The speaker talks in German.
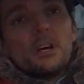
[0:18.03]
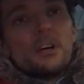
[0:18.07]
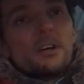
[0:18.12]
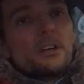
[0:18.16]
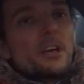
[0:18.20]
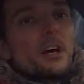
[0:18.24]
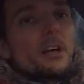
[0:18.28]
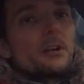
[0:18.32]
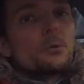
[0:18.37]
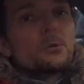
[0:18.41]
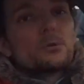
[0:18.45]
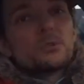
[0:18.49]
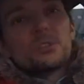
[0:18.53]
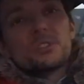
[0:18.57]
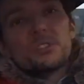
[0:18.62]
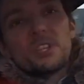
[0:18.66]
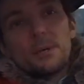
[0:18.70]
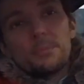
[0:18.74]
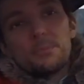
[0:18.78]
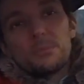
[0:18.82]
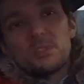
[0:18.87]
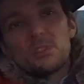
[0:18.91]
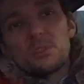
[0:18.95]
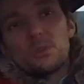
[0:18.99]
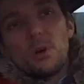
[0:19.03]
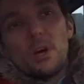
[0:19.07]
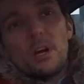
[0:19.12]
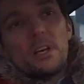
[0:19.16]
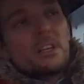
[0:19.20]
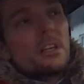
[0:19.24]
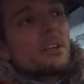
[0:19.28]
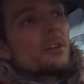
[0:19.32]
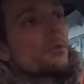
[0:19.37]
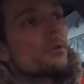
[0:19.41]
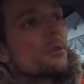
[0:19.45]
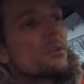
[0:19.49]
Ja, hallo zusammen zu
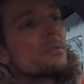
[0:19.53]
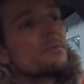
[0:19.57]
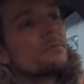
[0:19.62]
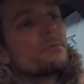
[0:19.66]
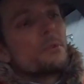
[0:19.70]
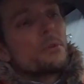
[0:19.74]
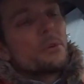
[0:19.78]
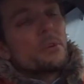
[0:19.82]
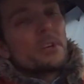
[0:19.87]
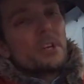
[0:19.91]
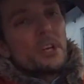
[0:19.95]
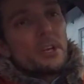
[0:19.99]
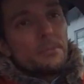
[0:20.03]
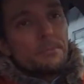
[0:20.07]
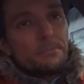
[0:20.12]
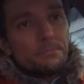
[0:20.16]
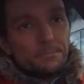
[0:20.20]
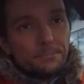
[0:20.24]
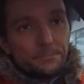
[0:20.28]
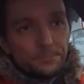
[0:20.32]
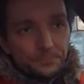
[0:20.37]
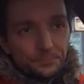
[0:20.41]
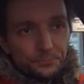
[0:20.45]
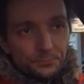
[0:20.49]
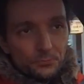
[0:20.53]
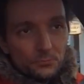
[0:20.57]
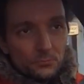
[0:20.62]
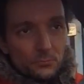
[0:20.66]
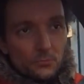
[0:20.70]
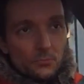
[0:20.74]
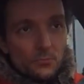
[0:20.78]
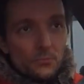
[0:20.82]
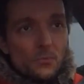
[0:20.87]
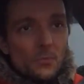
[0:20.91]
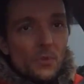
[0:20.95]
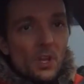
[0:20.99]
einer neuen Folge.
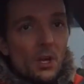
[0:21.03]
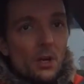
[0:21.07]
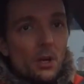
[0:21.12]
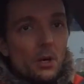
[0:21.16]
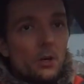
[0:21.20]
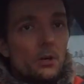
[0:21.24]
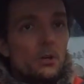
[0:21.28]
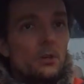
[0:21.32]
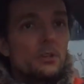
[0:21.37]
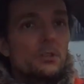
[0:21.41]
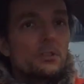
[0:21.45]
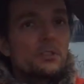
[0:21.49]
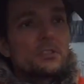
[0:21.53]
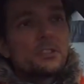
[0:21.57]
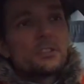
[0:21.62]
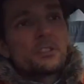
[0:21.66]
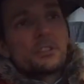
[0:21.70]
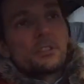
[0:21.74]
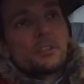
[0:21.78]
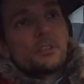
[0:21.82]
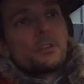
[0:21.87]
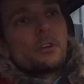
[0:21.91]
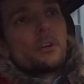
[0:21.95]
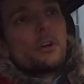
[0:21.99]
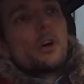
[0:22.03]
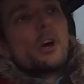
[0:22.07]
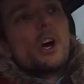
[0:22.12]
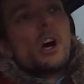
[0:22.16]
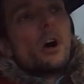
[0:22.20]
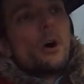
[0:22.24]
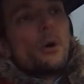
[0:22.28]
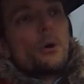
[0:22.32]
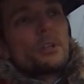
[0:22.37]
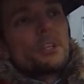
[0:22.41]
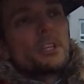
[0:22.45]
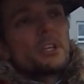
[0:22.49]
Und
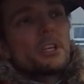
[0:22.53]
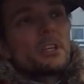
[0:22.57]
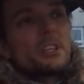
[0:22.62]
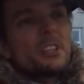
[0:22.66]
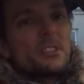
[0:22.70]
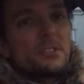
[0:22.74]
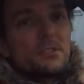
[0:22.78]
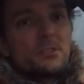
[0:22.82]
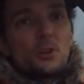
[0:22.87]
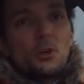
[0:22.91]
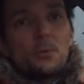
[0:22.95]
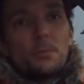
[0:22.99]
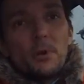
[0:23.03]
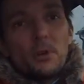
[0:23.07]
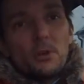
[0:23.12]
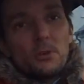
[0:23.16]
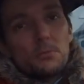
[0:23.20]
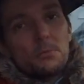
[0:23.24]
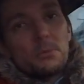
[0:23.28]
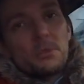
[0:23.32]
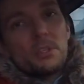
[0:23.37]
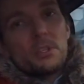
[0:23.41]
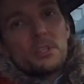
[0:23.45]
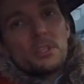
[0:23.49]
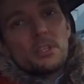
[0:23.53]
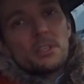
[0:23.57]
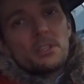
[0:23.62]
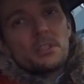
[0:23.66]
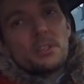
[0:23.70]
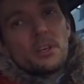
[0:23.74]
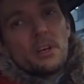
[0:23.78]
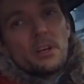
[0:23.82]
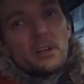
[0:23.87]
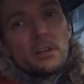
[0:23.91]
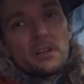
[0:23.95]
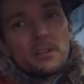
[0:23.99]
heute geht es nochmal um die
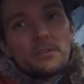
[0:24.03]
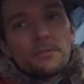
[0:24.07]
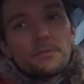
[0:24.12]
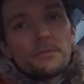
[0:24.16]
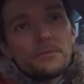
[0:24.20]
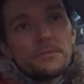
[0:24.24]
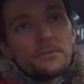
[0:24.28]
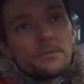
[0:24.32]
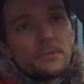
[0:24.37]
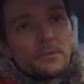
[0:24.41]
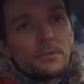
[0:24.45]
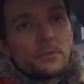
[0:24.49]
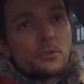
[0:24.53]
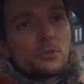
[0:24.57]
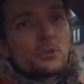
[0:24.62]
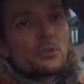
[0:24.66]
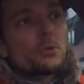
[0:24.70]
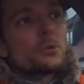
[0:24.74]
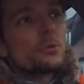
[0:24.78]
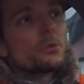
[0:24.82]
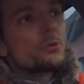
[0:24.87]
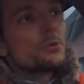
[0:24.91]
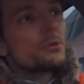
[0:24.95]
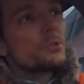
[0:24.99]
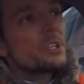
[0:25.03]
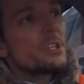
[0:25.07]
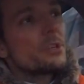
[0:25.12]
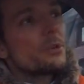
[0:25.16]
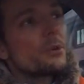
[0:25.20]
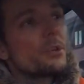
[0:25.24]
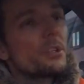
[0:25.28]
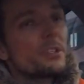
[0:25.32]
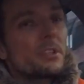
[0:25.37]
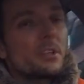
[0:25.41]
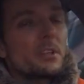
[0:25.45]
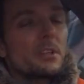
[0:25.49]
Tarifstruktur, die
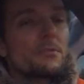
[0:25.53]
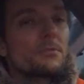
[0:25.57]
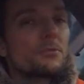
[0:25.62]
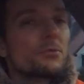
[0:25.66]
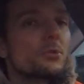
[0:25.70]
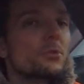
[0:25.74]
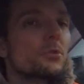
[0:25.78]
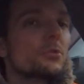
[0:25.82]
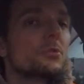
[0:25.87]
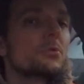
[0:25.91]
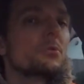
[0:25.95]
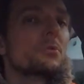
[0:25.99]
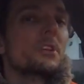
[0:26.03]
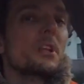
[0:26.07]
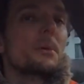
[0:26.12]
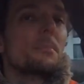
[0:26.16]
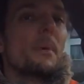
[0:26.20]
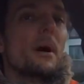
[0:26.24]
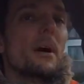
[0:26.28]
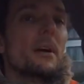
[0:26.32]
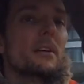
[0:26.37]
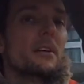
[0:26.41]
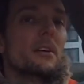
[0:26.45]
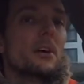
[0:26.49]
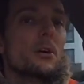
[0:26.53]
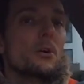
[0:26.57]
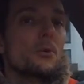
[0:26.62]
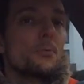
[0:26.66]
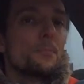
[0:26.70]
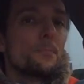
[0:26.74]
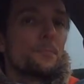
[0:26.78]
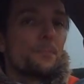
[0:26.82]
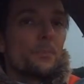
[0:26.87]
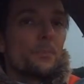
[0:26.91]
neue Tarifstruktur der Maingau.